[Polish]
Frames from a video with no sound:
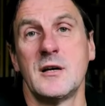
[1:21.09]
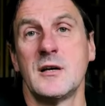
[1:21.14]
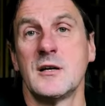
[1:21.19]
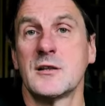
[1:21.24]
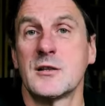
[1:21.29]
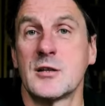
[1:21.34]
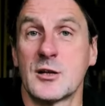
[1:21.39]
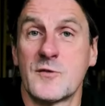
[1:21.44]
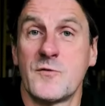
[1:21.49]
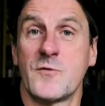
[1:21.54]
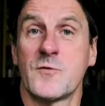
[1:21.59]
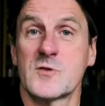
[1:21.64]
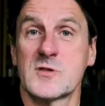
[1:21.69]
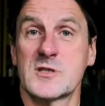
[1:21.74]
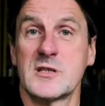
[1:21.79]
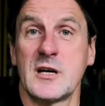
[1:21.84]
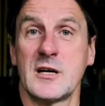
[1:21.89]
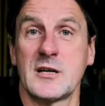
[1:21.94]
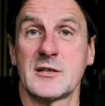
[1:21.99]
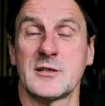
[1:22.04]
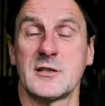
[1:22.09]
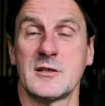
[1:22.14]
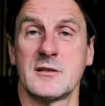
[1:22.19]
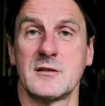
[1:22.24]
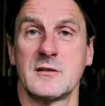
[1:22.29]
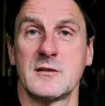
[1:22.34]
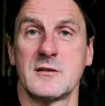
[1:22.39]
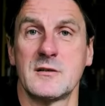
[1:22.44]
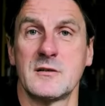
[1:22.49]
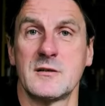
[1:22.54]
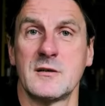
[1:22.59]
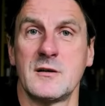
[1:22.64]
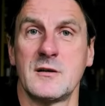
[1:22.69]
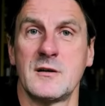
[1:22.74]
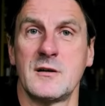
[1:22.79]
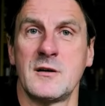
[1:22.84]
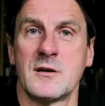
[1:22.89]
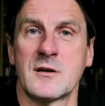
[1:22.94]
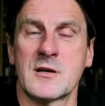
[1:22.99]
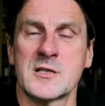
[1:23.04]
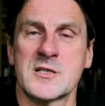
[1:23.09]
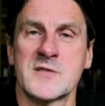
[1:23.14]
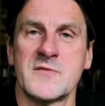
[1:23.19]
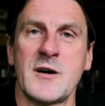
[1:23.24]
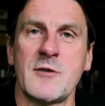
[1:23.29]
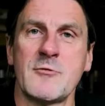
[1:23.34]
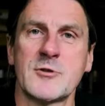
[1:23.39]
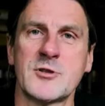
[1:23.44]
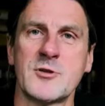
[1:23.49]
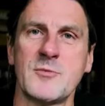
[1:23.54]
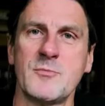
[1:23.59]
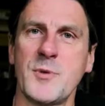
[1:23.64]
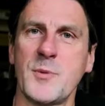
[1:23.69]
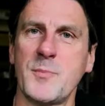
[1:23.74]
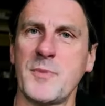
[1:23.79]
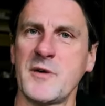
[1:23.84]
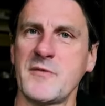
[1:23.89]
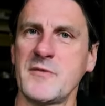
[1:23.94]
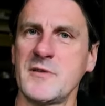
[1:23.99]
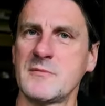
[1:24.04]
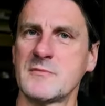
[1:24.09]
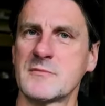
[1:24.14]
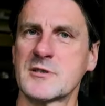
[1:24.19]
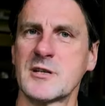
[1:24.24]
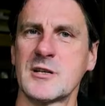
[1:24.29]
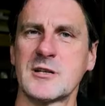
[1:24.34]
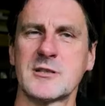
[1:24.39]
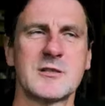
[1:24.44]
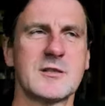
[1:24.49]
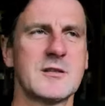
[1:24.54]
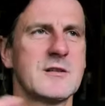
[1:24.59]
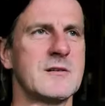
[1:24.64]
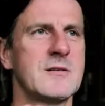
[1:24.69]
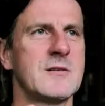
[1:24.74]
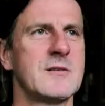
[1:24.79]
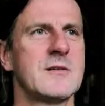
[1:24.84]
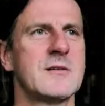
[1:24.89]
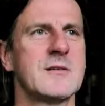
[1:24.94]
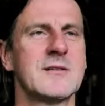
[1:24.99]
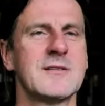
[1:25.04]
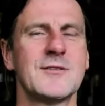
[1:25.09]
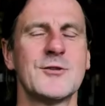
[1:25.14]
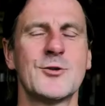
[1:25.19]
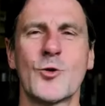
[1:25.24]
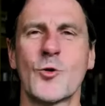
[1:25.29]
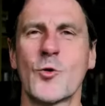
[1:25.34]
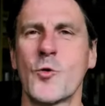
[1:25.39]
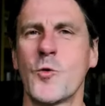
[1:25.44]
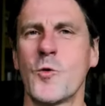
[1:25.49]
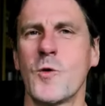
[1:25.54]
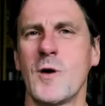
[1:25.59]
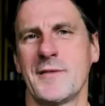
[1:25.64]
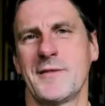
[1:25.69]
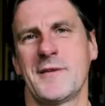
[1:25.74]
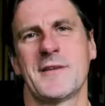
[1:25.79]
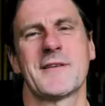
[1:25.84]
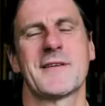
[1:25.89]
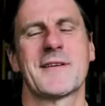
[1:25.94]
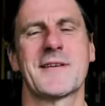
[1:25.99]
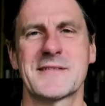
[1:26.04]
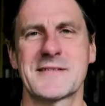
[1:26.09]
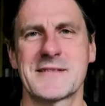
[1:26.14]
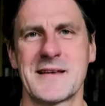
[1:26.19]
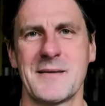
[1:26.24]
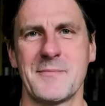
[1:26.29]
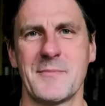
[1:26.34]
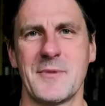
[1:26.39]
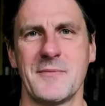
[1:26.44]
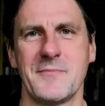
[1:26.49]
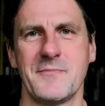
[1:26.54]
tych dwóch zdarzeń okazywały się po pewnym czasie dokładnie takie same.